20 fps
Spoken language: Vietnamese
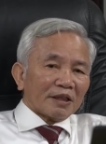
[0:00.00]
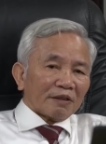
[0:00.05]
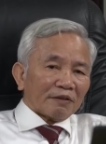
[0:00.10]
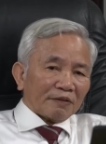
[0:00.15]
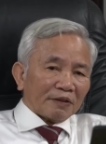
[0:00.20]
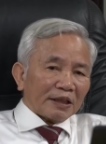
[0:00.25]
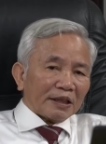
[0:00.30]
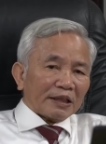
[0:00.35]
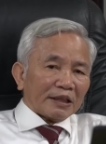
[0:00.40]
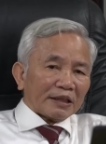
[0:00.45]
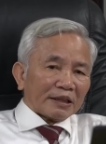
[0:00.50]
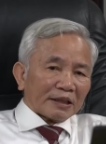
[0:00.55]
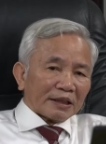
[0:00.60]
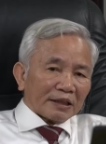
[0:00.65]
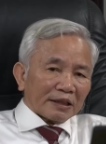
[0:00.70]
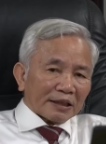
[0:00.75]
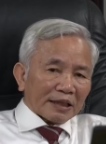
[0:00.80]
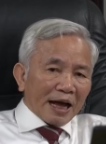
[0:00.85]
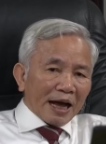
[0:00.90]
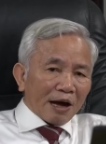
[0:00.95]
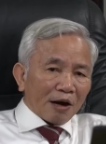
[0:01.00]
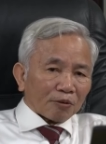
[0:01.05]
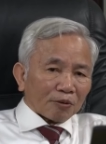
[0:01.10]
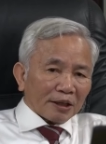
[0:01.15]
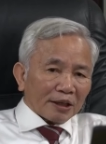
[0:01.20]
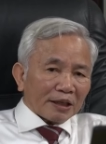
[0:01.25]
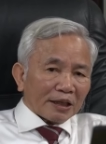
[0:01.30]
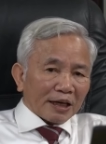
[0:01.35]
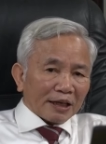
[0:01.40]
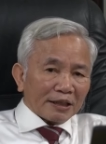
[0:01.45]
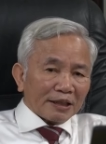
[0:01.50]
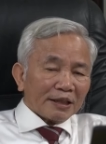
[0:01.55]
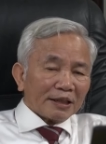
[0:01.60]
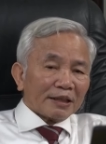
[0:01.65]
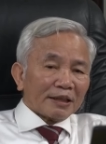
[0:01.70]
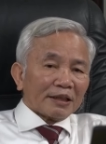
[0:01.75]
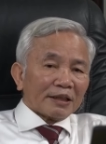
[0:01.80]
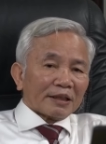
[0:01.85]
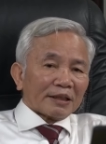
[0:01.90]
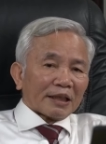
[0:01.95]
vì đào đến đấy
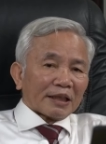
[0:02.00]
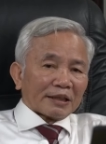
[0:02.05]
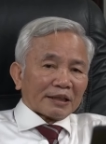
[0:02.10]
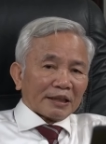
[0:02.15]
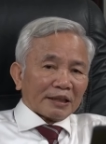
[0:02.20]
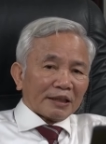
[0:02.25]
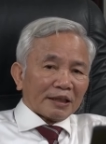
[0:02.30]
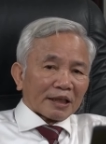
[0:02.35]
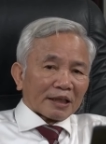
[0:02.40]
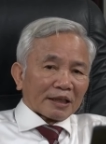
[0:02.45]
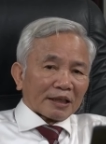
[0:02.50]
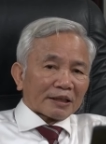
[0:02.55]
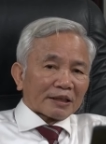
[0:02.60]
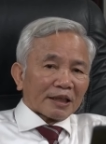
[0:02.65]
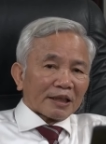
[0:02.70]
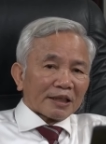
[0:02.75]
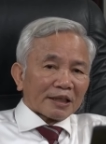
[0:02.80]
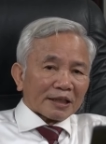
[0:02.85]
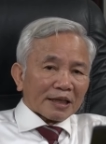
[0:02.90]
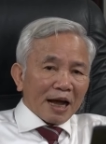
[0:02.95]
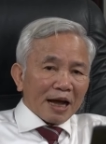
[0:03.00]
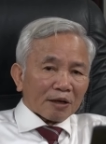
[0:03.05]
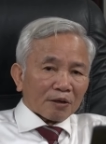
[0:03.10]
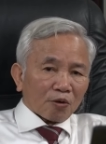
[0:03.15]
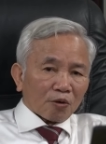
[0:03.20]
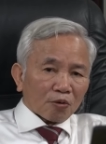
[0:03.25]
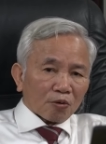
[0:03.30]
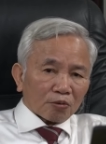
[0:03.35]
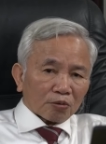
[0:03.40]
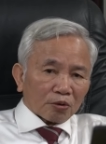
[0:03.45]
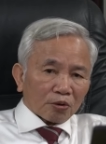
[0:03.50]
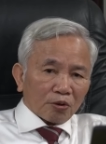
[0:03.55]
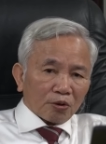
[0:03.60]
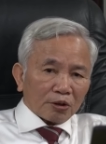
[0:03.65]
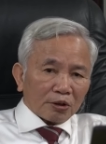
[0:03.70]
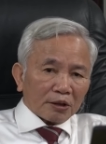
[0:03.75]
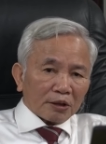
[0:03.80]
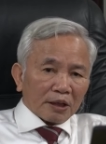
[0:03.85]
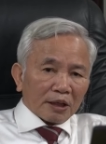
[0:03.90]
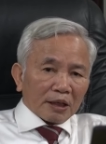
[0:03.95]
là chỉ được cái thân xác nó cũng
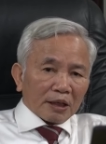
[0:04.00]
thối